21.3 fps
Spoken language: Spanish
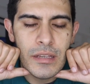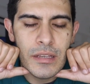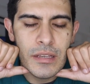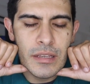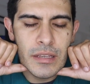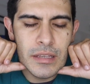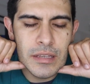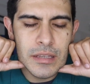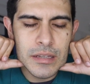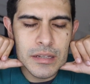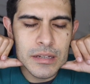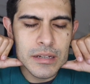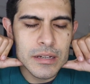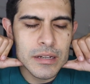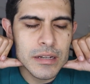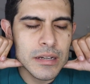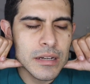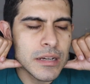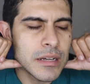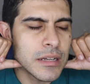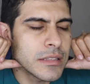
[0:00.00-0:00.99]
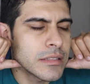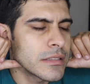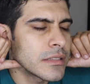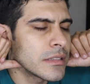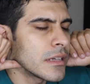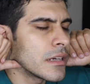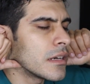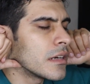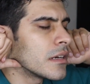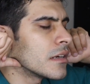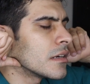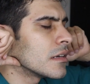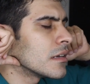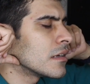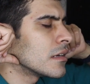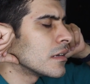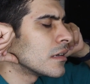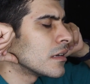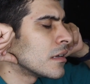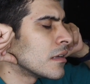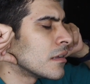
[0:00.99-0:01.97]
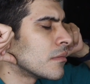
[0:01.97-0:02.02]
y hacia
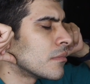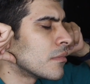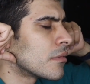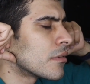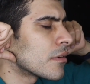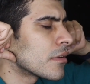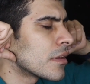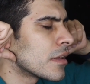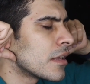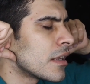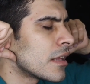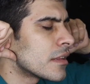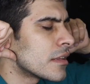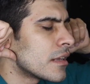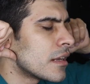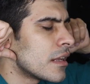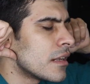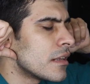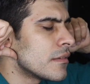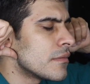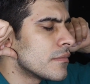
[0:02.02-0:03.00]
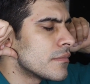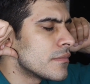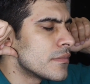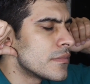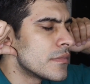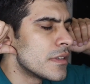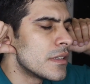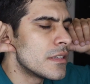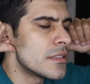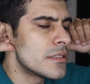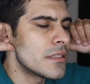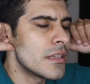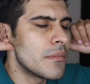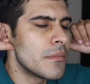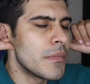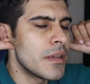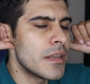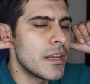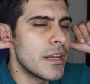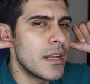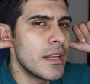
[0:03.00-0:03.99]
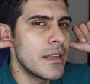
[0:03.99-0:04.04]
el borde lateral de esta
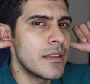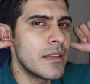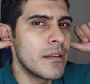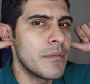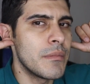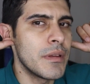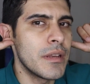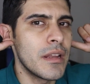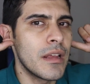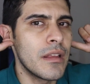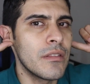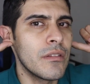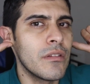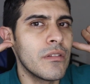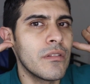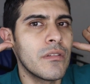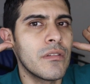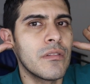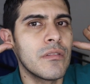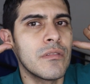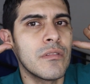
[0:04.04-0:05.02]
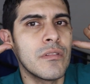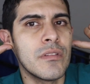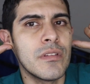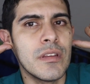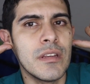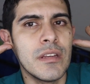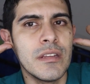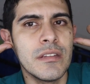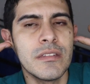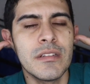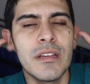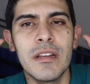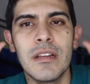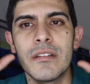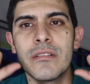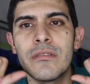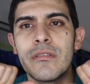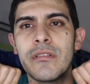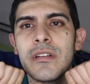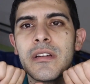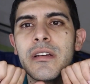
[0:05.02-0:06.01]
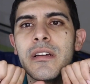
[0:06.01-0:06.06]
manera y terminando donde inician
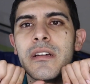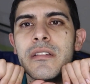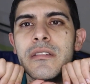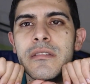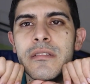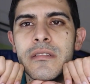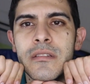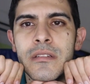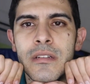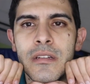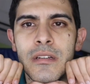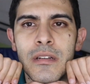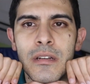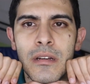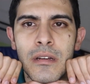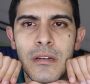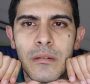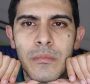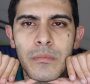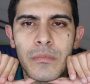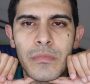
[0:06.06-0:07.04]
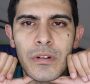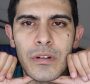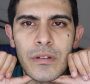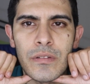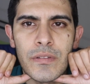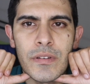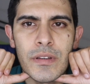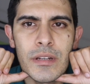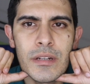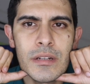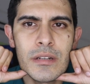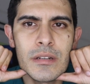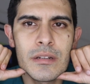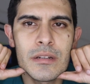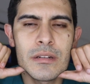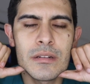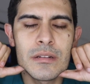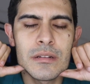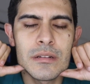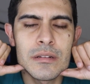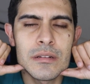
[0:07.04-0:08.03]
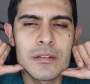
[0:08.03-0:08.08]
las orejas. Muy bien,
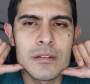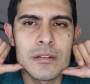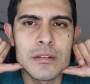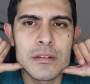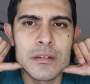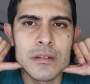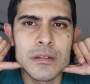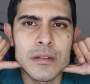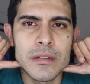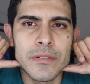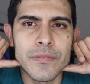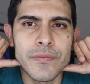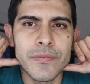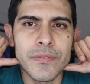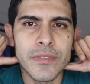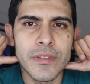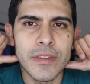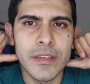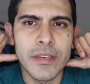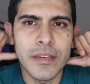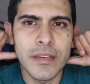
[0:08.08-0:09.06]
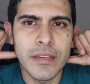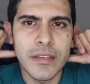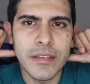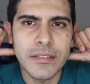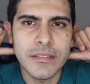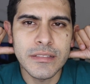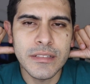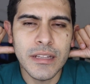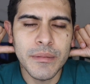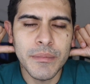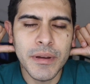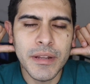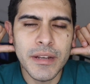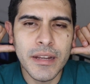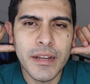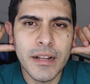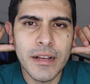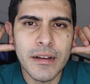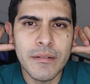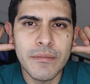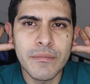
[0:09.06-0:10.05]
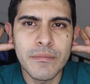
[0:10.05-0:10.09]
de esta
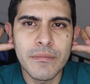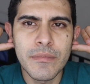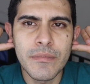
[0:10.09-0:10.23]
manera.